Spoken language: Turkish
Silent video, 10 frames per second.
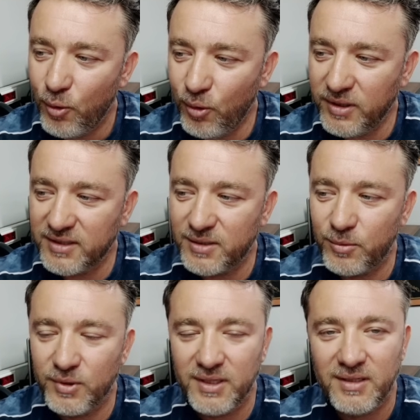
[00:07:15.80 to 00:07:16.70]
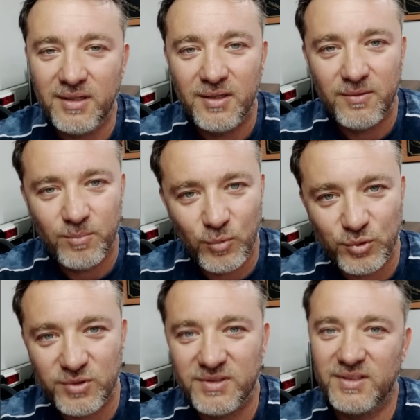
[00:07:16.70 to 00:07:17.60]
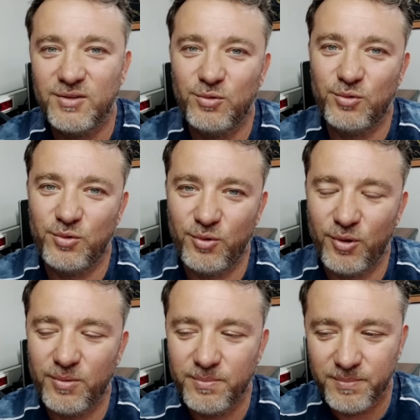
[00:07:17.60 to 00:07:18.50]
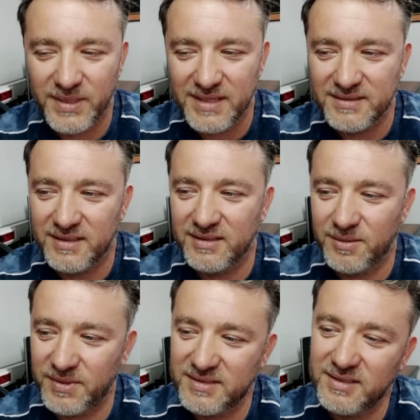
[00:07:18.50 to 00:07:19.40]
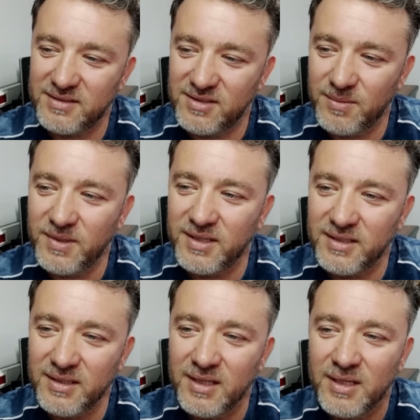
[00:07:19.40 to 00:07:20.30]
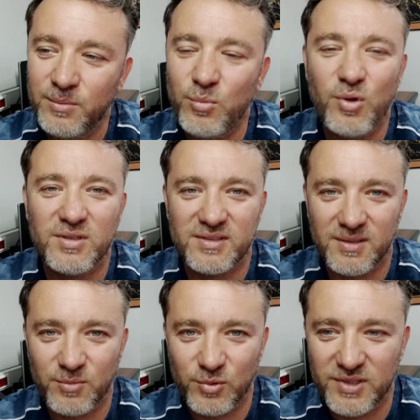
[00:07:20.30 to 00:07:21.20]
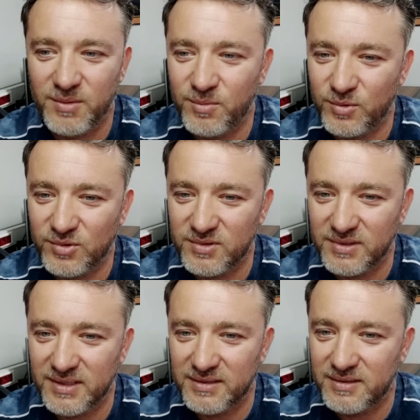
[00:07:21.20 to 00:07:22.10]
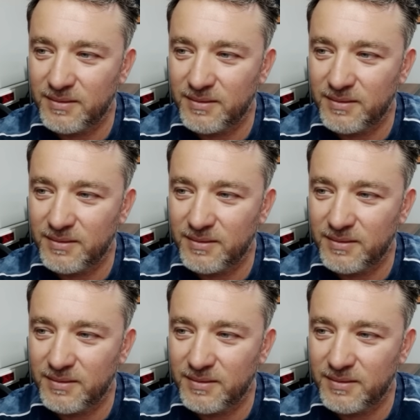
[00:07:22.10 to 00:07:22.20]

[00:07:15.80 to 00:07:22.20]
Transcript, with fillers: Öyle ya da böyle motosikleti durduruyor. Birazdan da bahsedeceğim. Yani muazzam güzel bir motosiklet.